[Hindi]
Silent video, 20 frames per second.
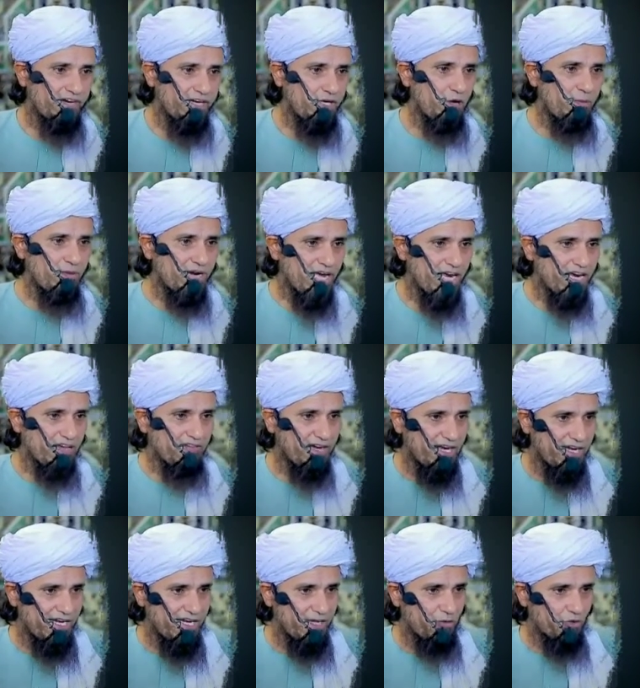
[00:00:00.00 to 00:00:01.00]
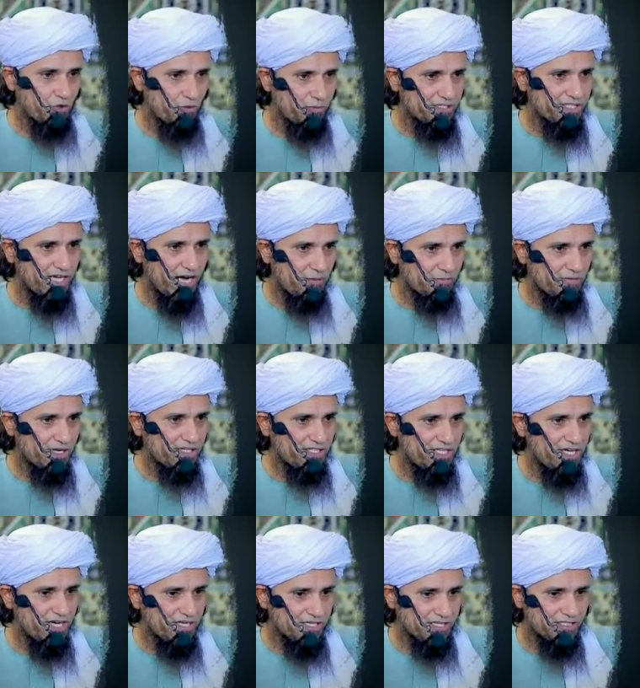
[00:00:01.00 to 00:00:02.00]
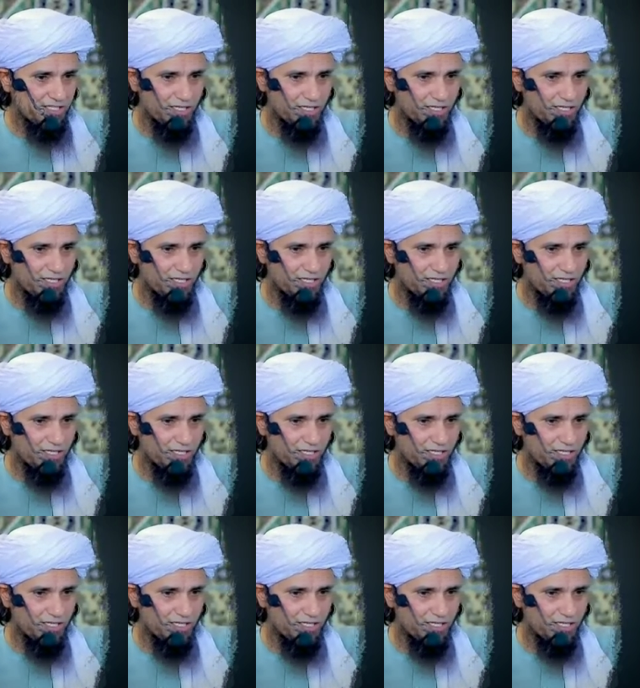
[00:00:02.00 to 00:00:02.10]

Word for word: वीडियो बनाने वाले ने उनको बदनाम कर दिया